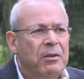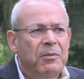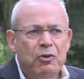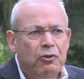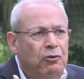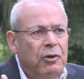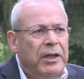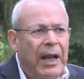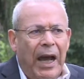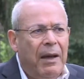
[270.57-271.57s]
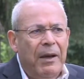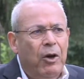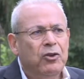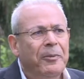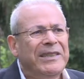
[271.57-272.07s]
بسهوله
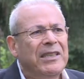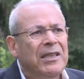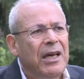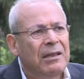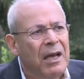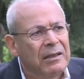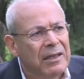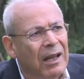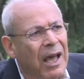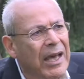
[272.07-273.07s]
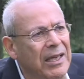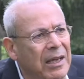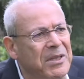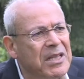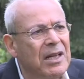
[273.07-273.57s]
اوتوماتيكيا
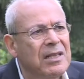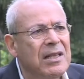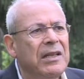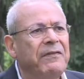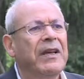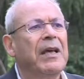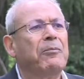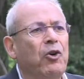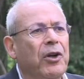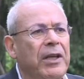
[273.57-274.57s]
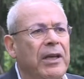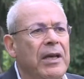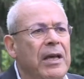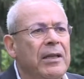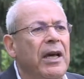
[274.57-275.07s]
تلقائيا بصير الانسان يفكر بحريه
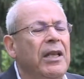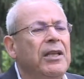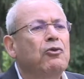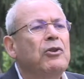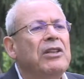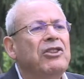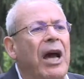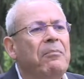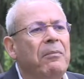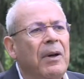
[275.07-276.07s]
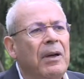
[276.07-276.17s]
نحن كنا شعب